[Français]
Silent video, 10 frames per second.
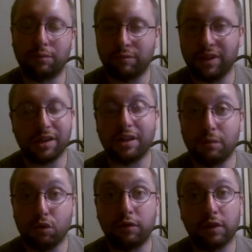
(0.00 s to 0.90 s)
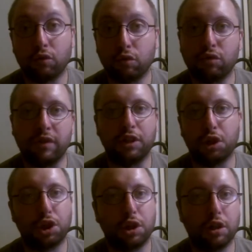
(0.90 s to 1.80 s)
des animaux en fin de compte où il y avait
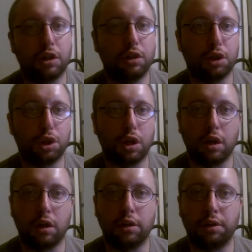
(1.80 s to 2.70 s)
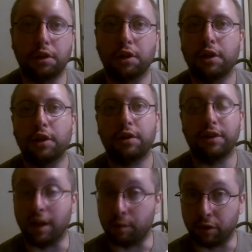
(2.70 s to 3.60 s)
des chiens, des chats, euh,
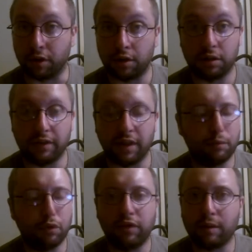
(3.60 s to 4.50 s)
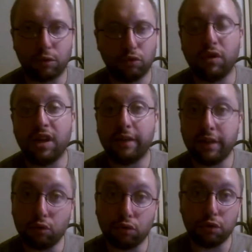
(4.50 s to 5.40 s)
des lapins, il y avait un peu de vraiment tout et il y
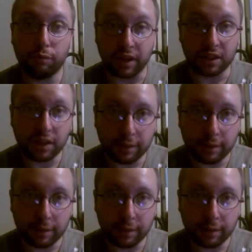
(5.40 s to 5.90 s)
avait donc une partie